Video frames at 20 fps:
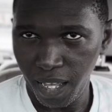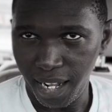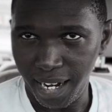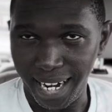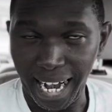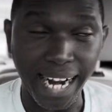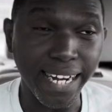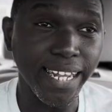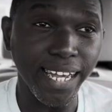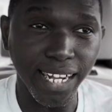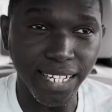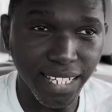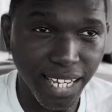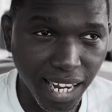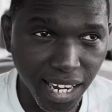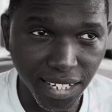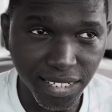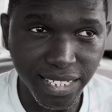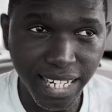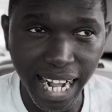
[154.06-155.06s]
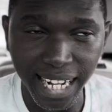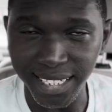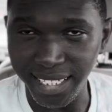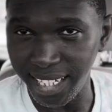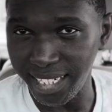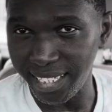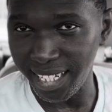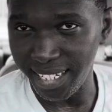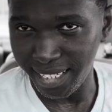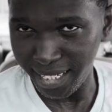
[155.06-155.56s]
la dernière en date,
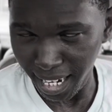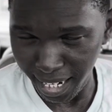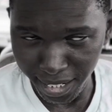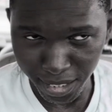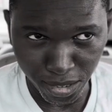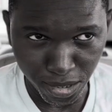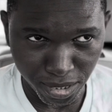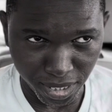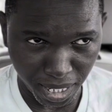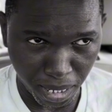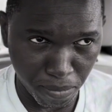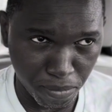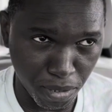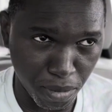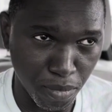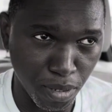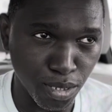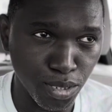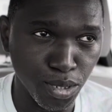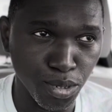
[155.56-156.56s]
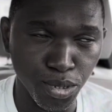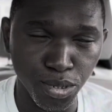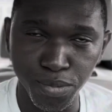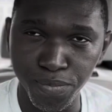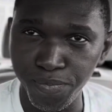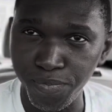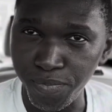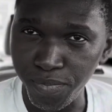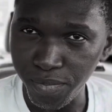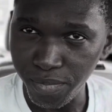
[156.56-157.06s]
c'était celle de simplement de,
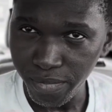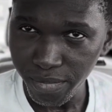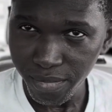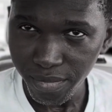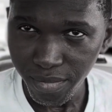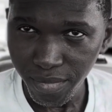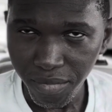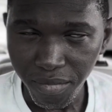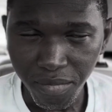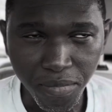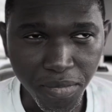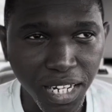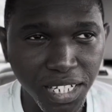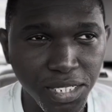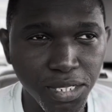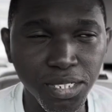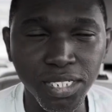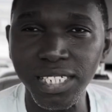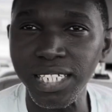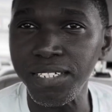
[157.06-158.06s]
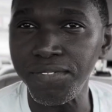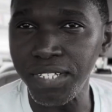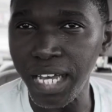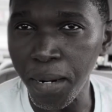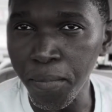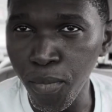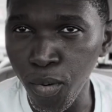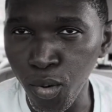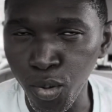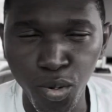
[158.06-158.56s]
Sylvia
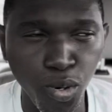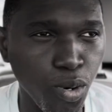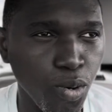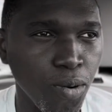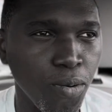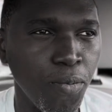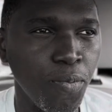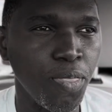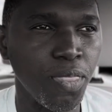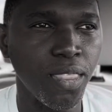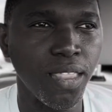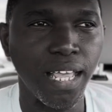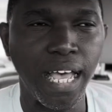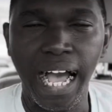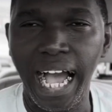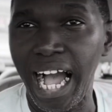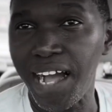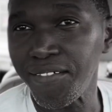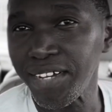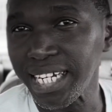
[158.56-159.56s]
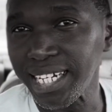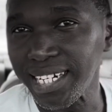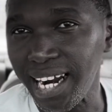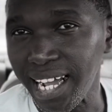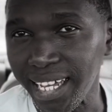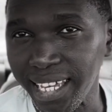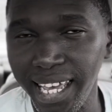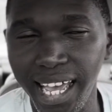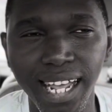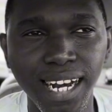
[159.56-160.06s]
Bongo, avec
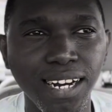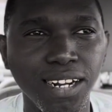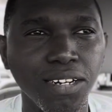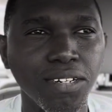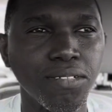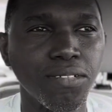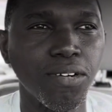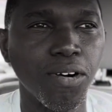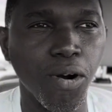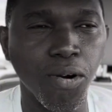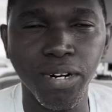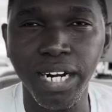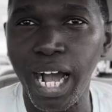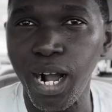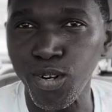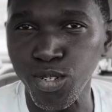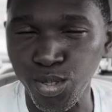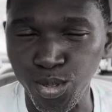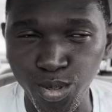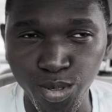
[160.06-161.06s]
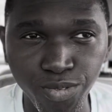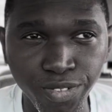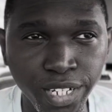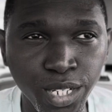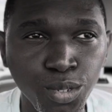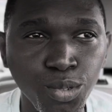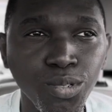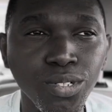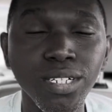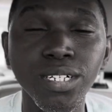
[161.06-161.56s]
laquelle on a retrouvé
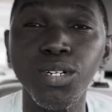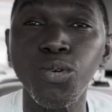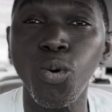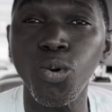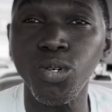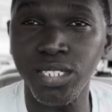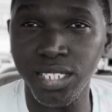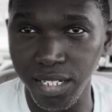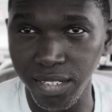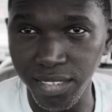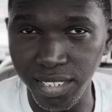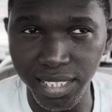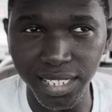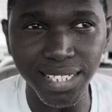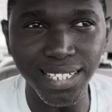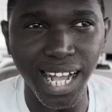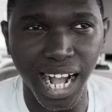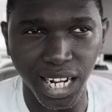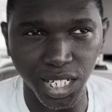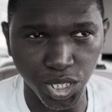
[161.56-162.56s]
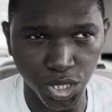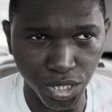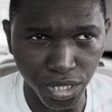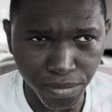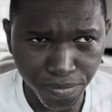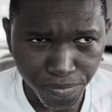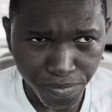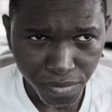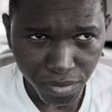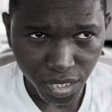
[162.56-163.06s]
une grosse cantine d'argent
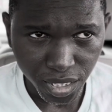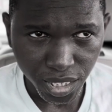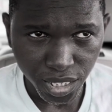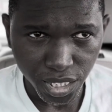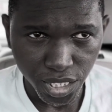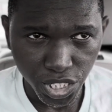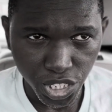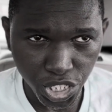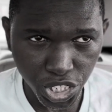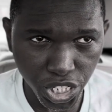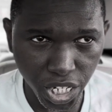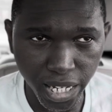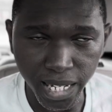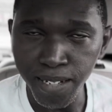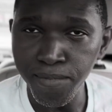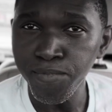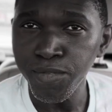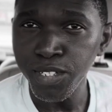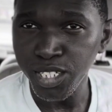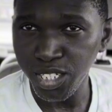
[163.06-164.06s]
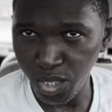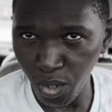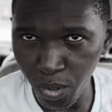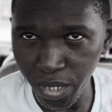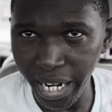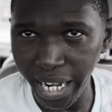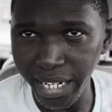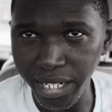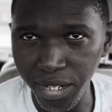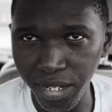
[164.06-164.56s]
chez son
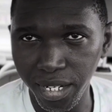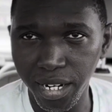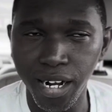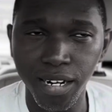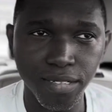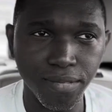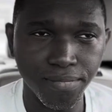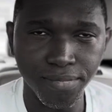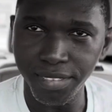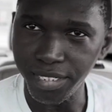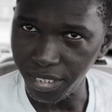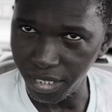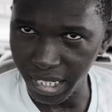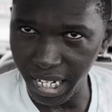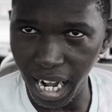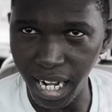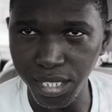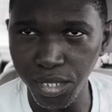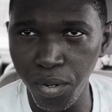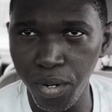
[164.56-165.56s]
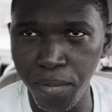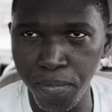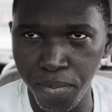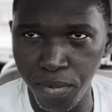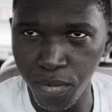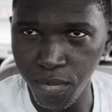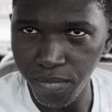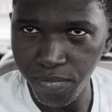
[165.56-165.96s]
aide de camp. Regardons un peu.